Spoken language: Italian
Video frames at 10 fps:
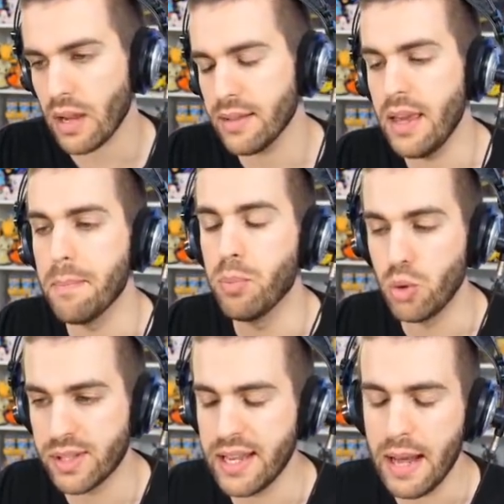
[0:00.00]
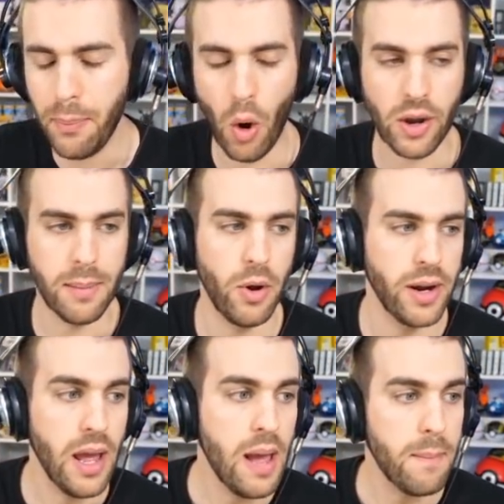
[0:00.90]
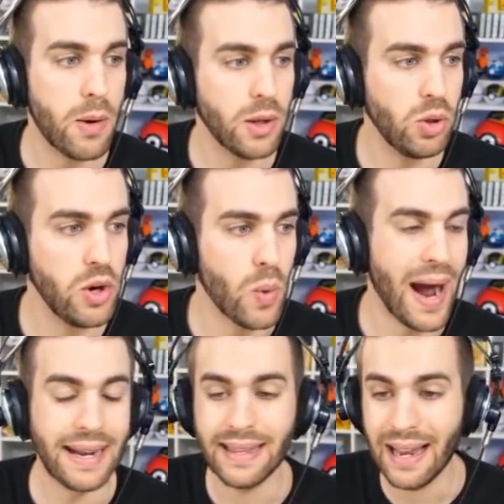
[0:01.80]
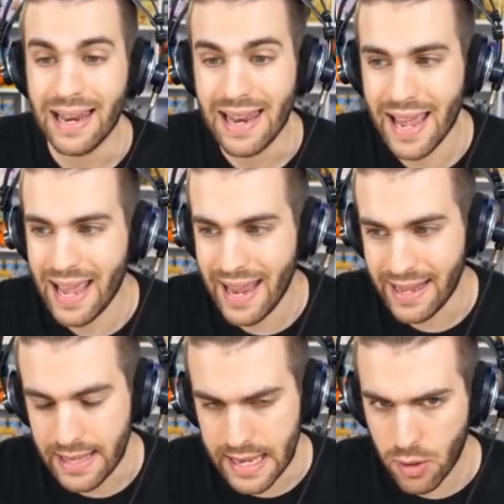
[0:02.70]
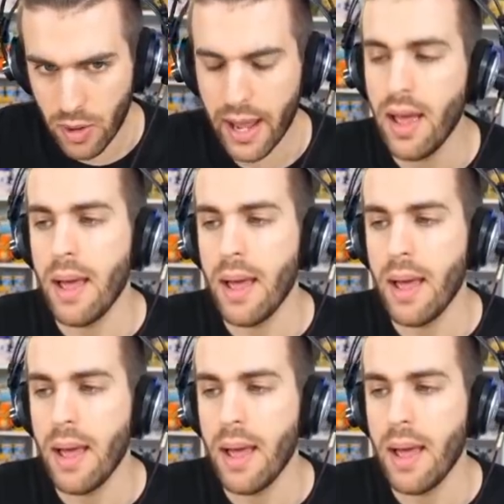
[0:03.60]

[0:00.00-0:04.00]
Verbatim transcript: di bustine Pokémon per quanto riguarda le edicole,